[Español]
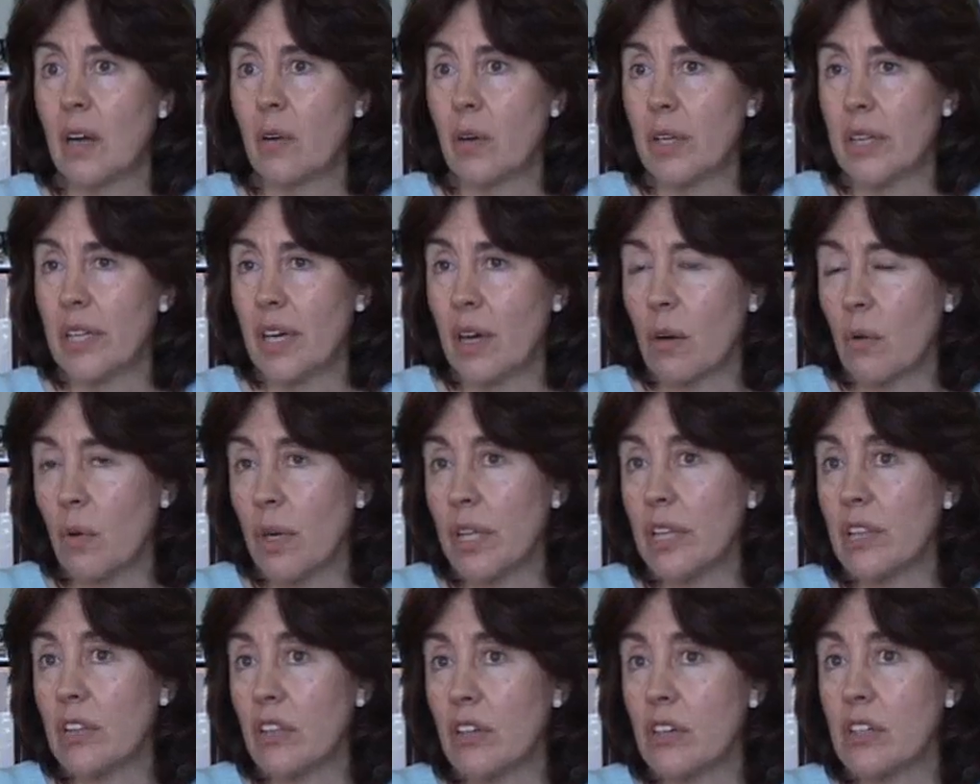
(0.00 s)

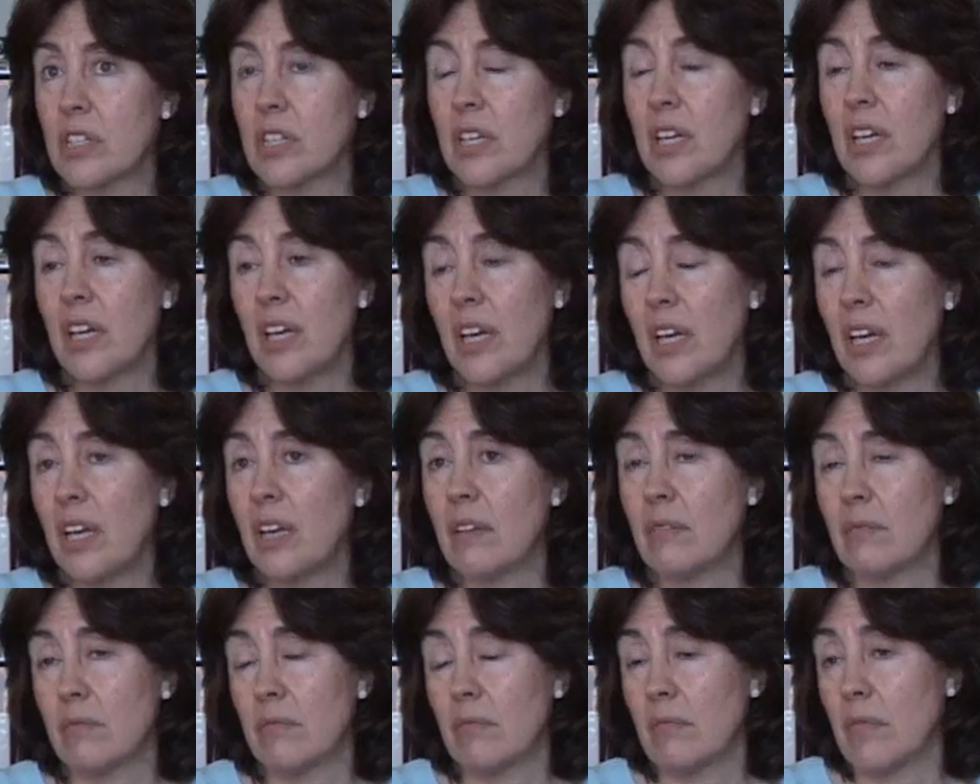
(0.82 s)
cuentacuentos y
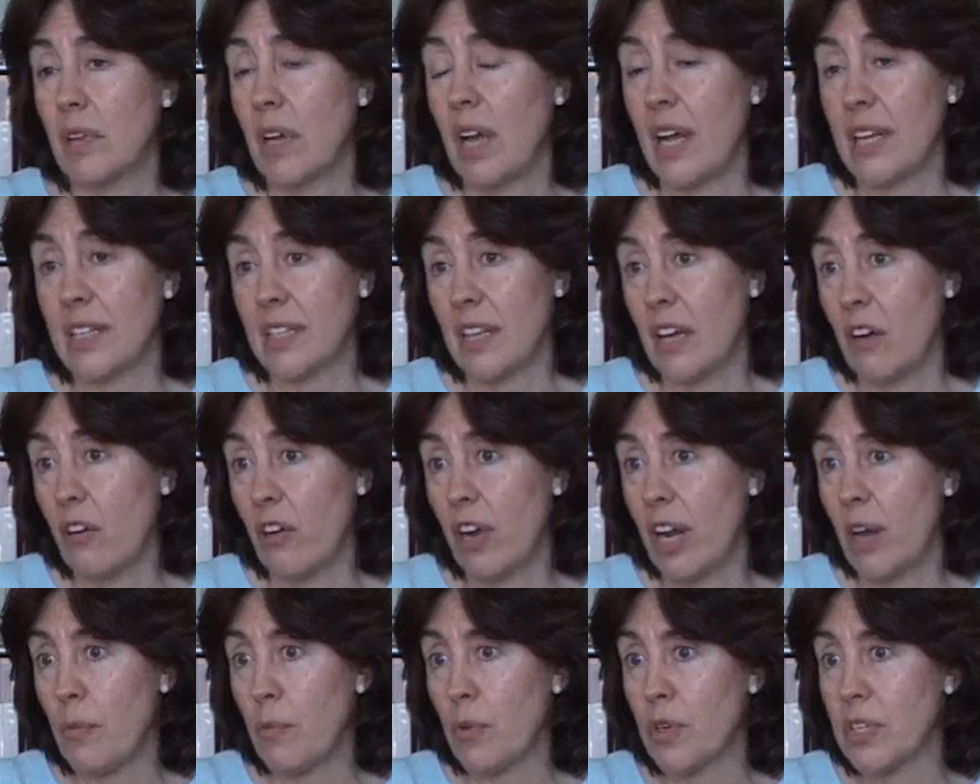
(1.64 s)
mm, hasta
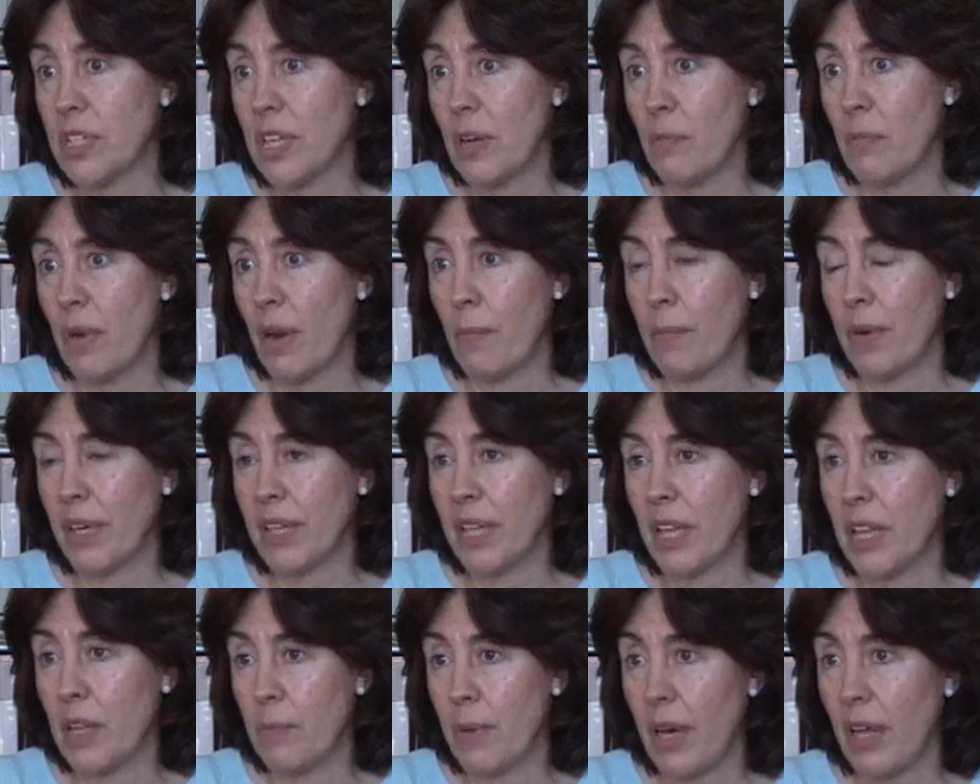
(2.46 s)
ahora pues, siempre han
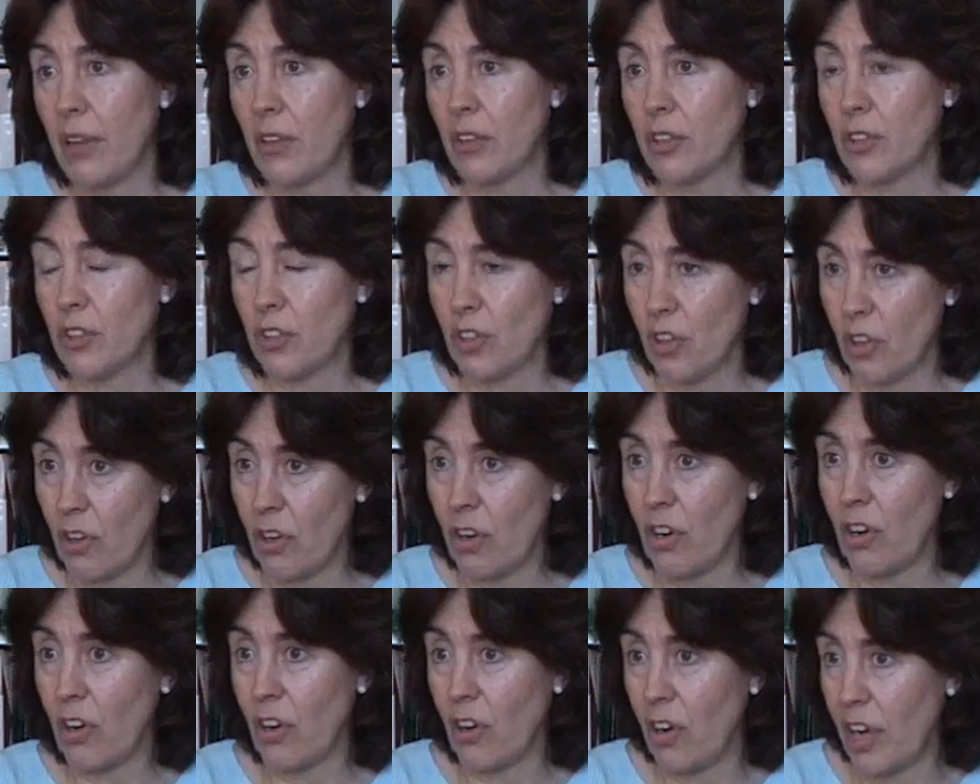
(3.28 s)
participado
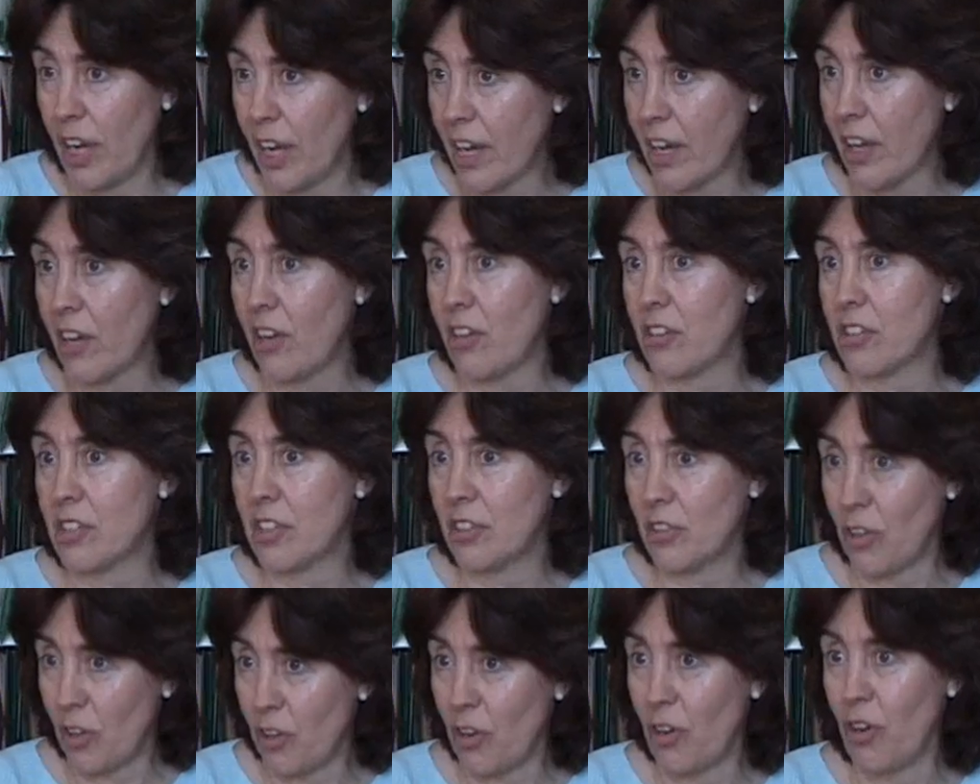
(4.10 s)
todos los
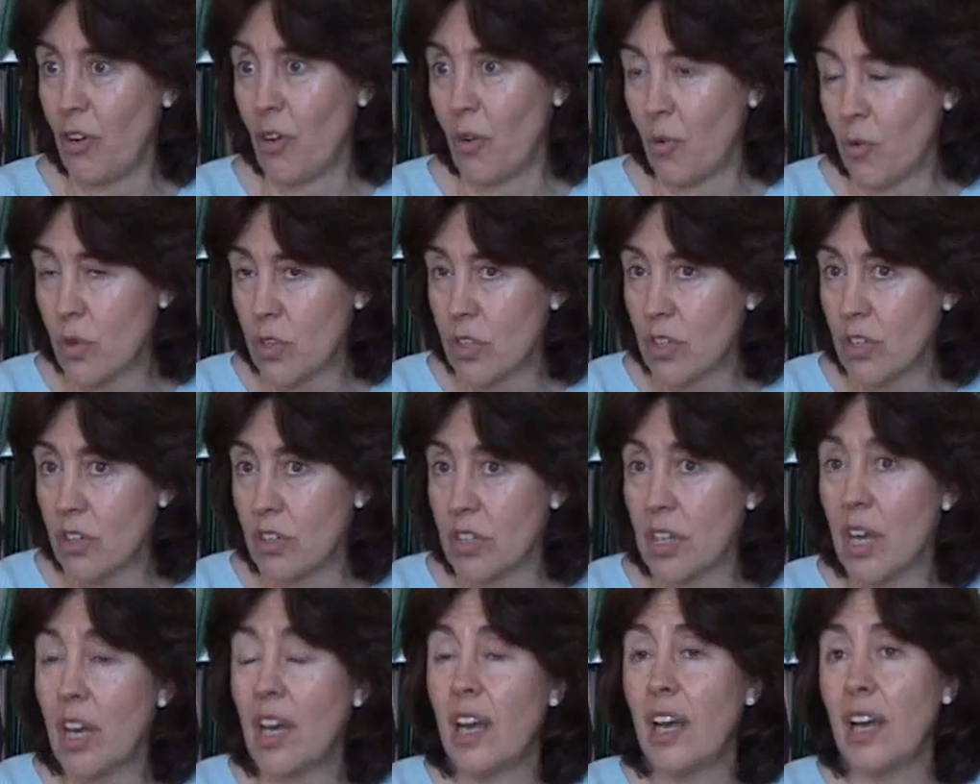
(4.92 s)
colegios, todos los
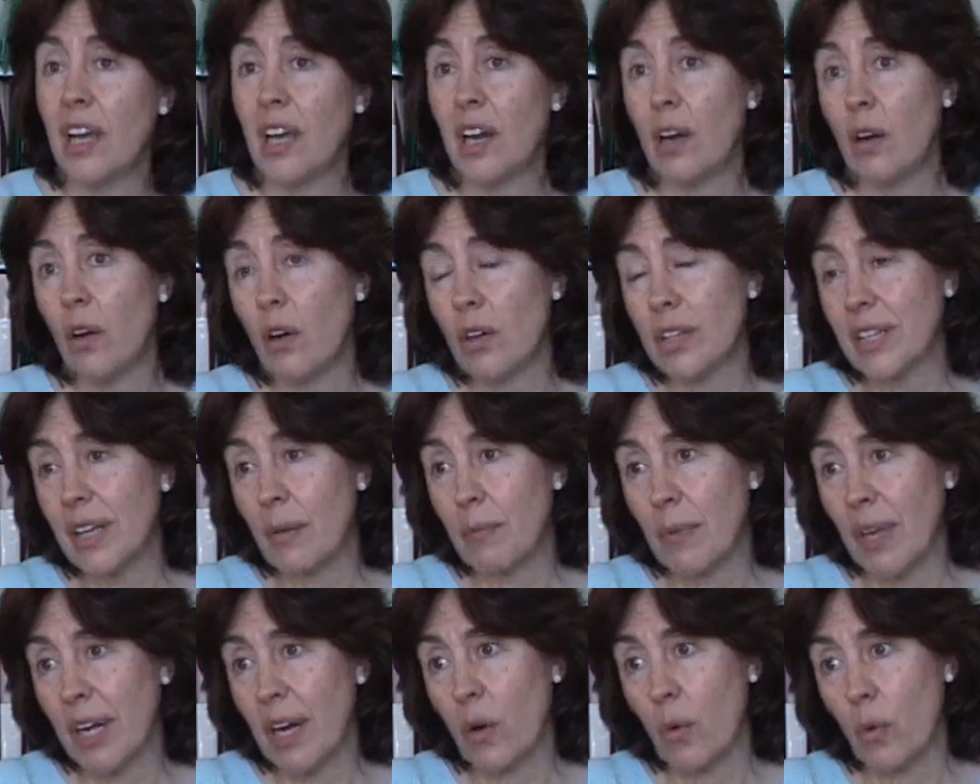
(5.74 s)
cursos y luego
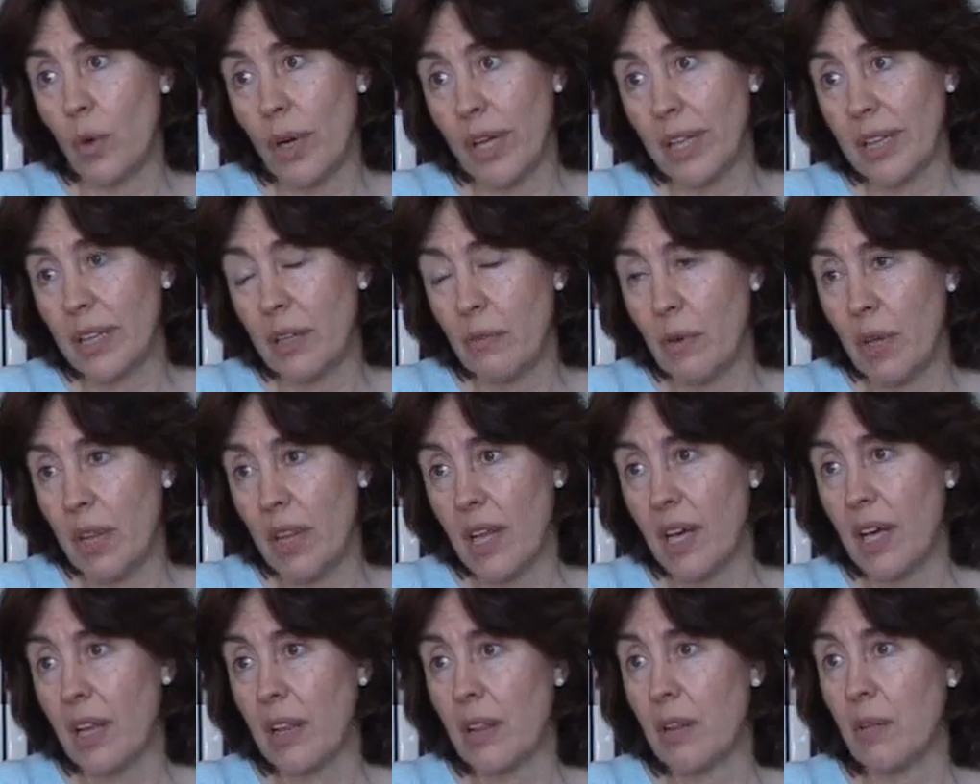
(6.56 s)
también alguna
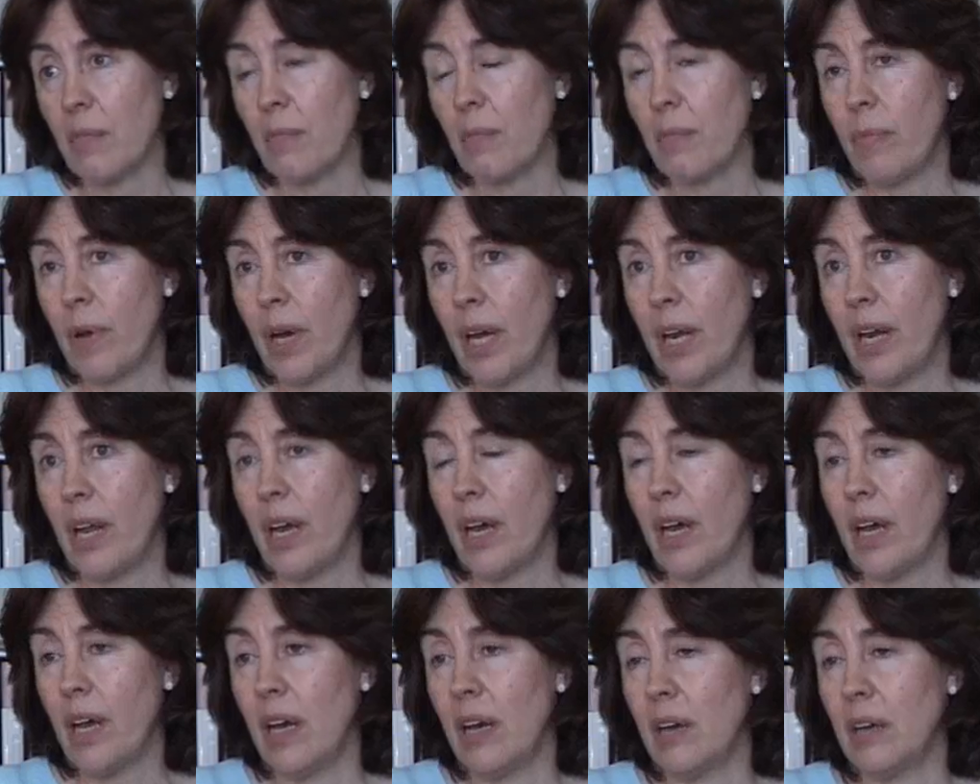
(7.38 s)
actividad
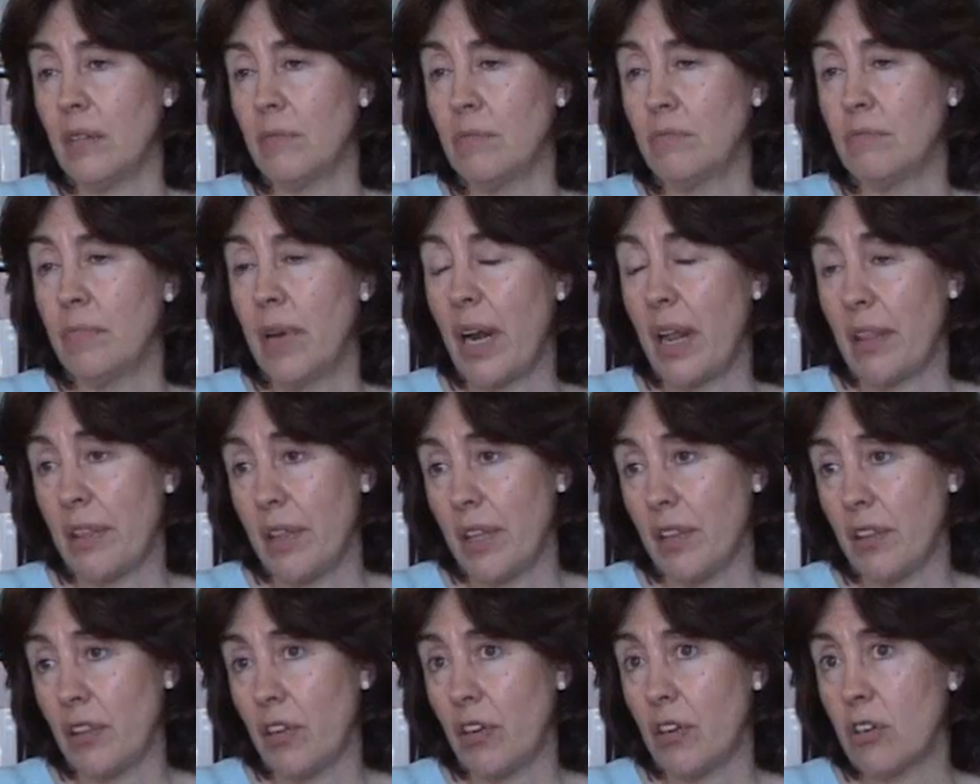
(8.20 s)
para
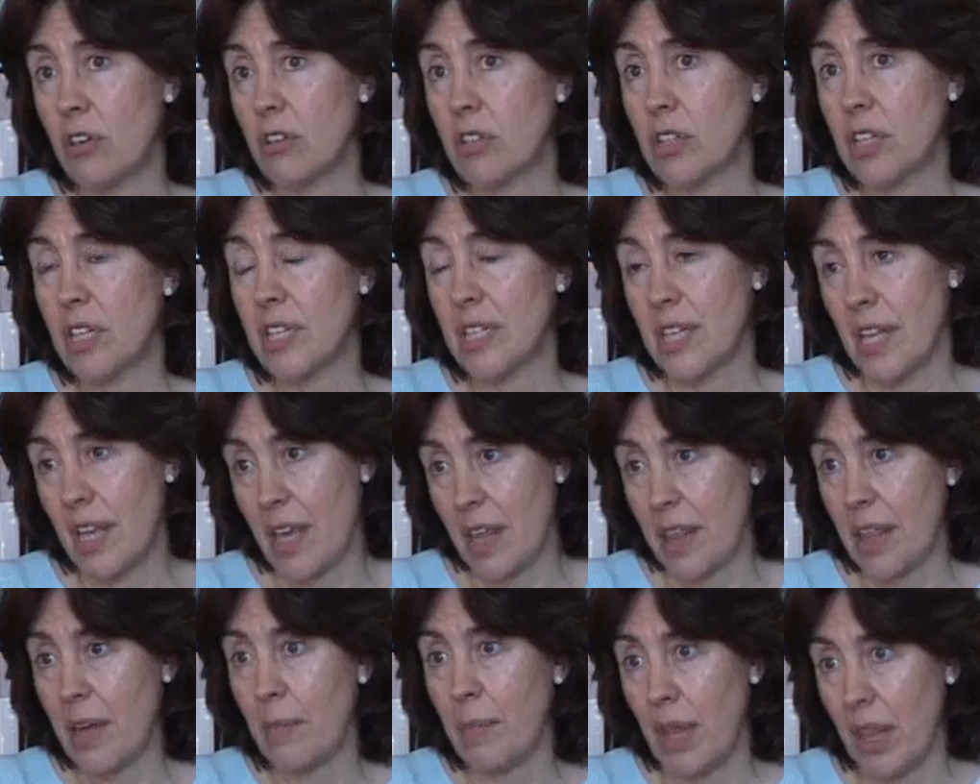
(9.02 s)
centros de
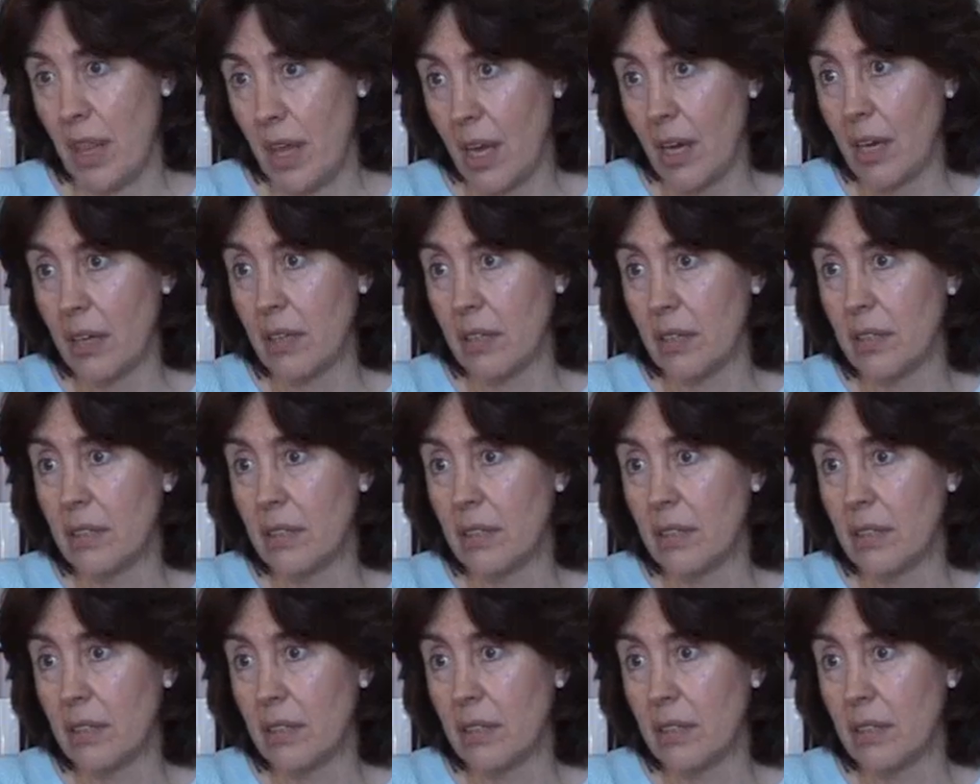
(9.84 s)
enseñanza media.